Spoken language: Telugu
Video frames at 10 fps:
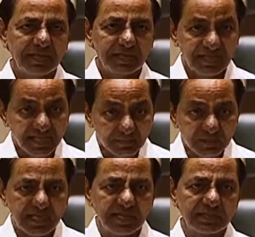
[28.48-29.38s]
నేను
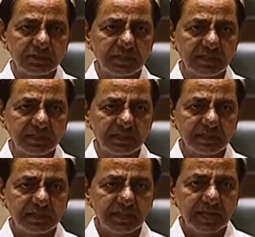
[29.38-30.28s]
భుజానేసుకొని
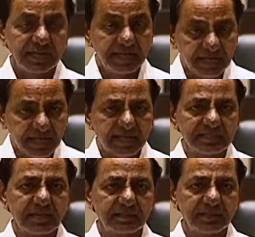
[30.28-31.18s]
అనేక
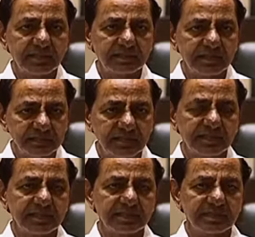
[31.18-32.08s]
కష్టాలు పడి దీక్షలు
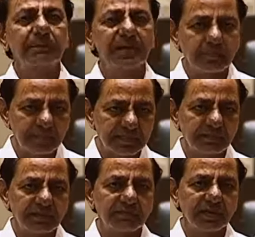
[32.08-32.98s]
చేసి పిండం
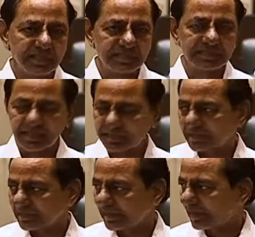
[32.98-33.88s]
పెడతామని ఎవరు ఇస్తారు అధ్యక్ష